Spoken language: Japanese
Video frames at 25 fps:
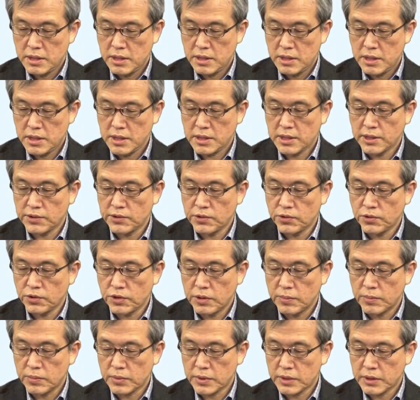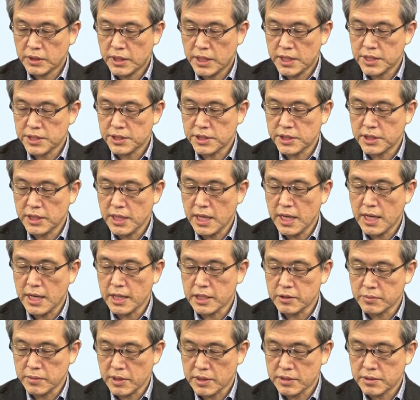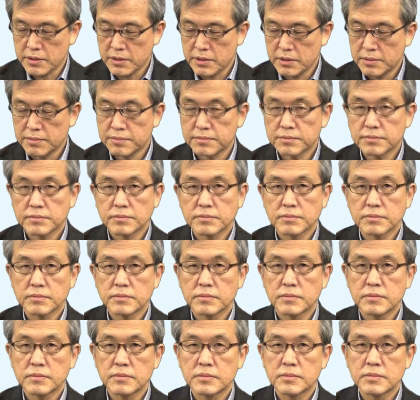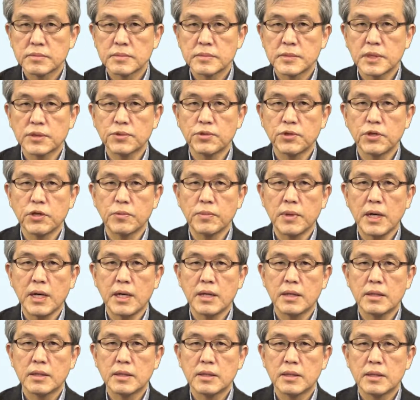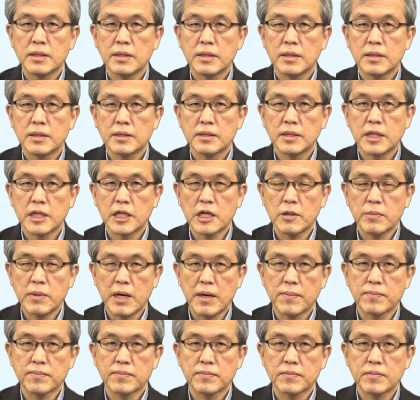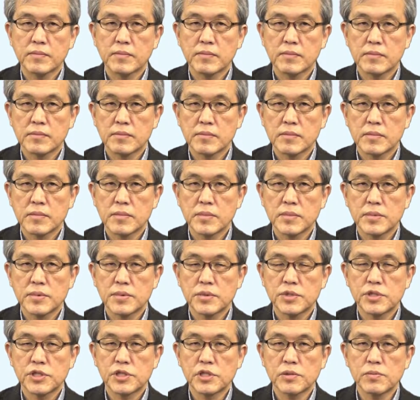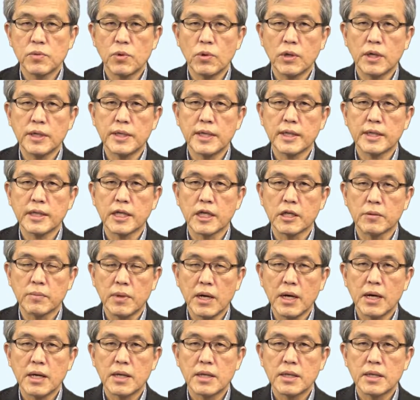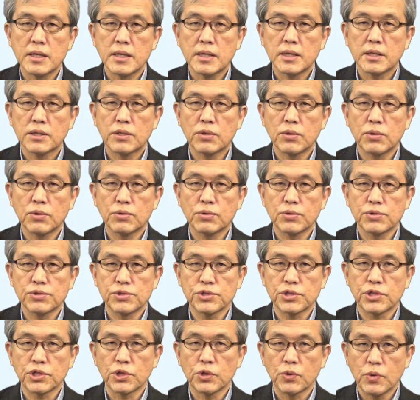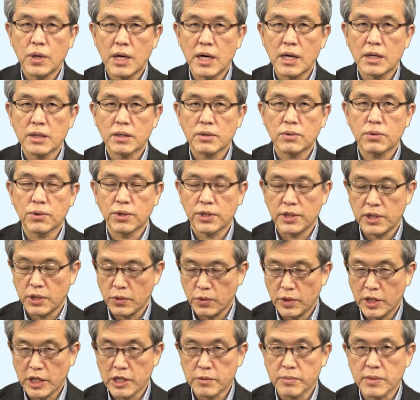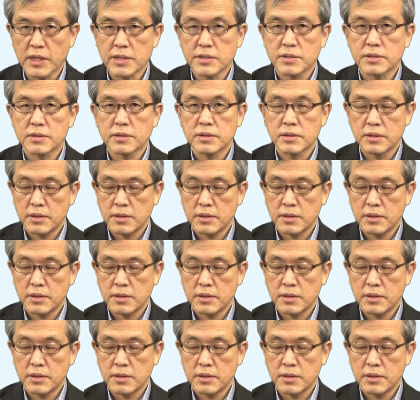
以下のような形式があります。例えば7番質問がなければ今日の授業はこれで終わります。